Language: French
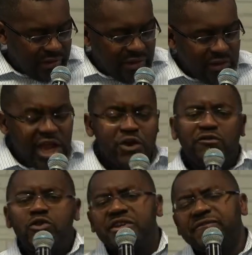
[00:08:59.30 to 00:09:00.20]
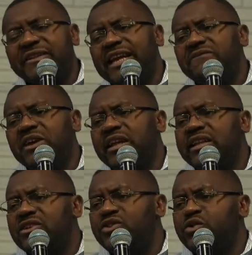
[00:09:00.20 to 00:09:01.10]
Et nous devons aussi très faire
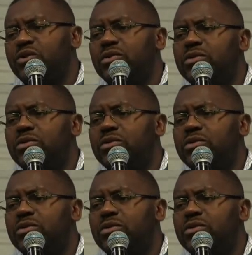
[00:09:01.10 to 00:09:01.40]
attention